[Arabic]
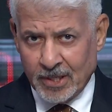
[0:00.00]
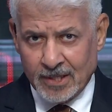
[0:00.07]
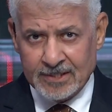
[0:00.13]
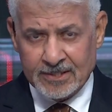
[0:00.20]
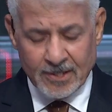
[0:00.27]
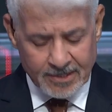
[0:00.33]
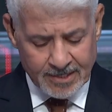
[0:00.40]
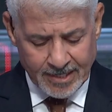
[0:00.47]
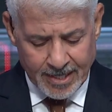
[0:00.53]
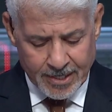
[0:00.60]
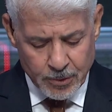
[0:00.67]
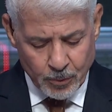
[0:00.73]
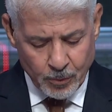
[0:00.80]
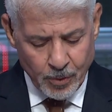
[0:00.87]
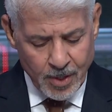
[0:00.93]
الاقتصادي
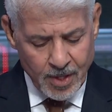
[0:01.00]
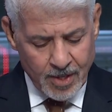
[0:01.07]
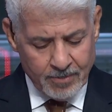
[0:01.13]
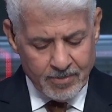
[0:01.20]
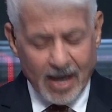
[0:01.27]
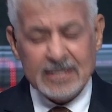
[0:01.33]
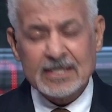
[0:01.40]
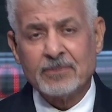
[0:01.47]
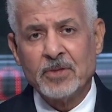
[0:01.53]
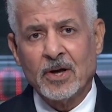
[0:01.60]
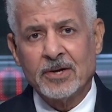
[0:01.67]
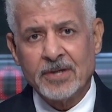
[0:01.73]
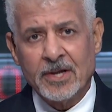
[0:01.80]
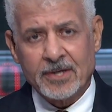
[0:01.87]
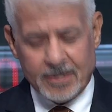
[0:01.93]
انه بحسب
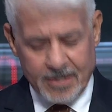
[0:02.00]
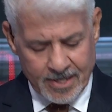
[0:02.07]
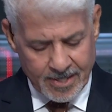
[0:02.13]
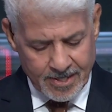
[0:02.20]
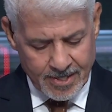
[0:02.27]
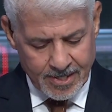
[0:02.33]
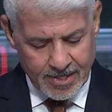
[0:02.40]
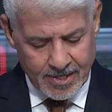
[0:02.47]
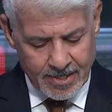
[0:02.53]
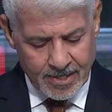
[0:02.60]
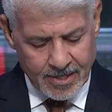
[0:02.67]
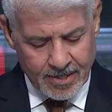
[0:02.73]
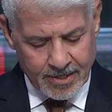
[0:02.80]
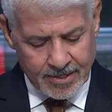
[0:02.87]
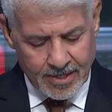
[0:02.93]
تقرير آه،
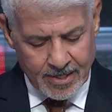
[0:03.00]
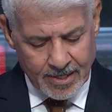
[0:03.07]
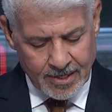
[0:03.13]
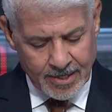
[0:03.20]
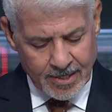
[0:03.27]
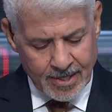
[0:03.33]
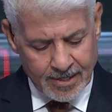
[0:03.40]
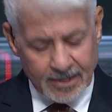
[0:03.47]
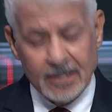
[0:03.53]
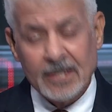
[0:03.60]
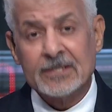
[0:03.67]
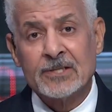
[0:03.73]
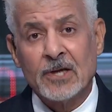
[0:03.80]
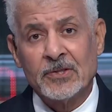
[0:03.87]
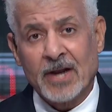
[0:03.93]
آه،
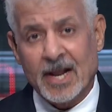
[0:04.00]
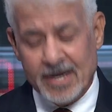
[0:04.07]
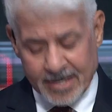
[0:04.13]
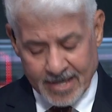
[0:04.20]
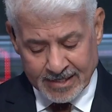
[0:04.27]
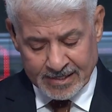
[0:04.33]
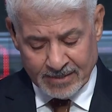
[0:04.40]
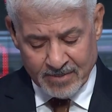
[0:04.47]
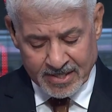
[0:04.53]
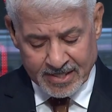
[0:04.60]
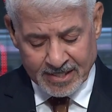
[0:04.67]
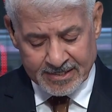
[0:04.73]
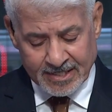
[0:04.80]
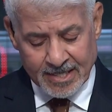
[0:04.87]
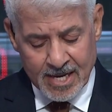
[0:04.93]
اللي صادر عن الجهاز
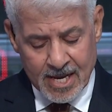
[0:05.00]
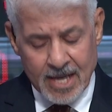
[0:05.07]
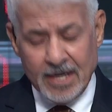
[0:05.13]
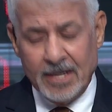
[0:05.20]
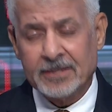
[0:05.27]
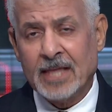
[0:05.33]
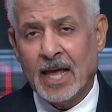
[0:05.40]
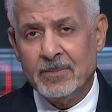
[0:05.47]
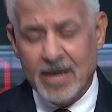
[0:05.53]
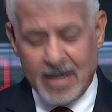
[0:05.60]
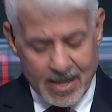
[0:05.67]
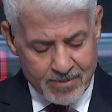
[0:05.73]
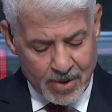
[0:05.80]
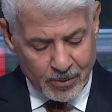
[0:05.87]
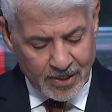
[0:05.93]
المركزي للتعبئه
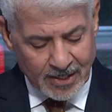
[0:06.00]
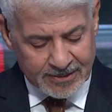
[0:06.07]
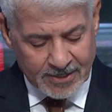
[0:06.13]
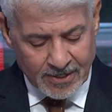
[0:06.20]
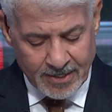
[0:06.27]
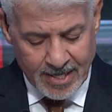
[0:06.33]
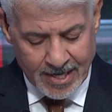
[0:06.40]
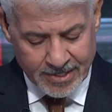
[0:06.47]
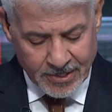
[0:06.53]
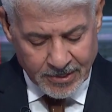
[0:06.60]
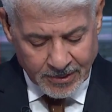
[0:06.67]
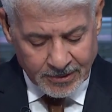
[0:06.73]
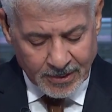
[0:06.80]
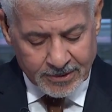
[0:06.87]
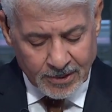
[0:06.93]
العامه والاحصاء ان
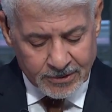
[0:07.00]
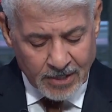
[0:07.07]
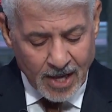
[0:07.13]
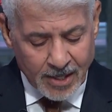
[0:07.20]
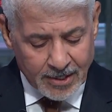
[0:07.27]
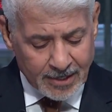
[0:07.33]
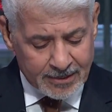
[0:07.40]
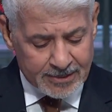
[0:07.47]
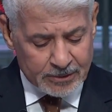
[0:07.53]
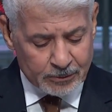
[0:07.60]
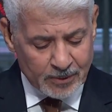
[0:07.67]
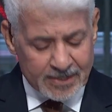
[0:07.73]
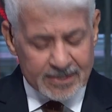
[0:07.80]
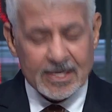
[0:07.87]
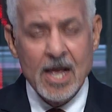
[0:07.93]
ايرادات قطاع قناه
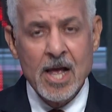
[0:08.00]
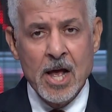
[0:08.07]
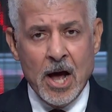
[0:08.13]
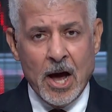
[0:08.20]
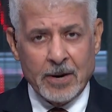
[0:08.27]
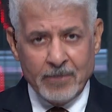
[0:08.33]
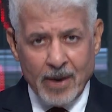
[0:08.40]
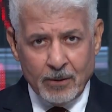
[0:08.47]
السويس 24.1